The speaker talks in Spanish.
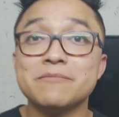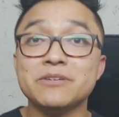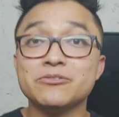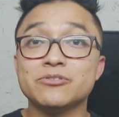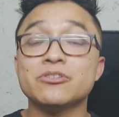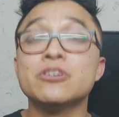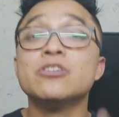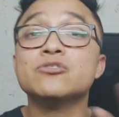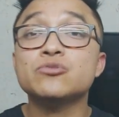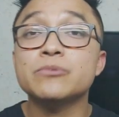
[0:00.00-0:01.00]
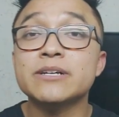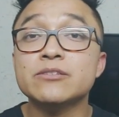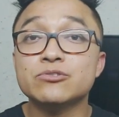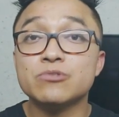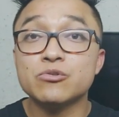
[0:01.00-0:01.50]
Amigos,
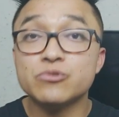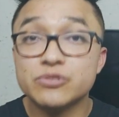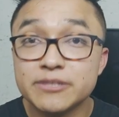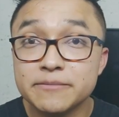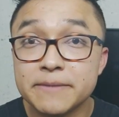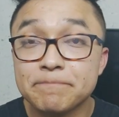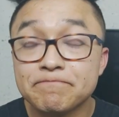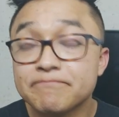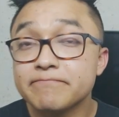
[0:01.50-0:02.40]
suban su autoestima.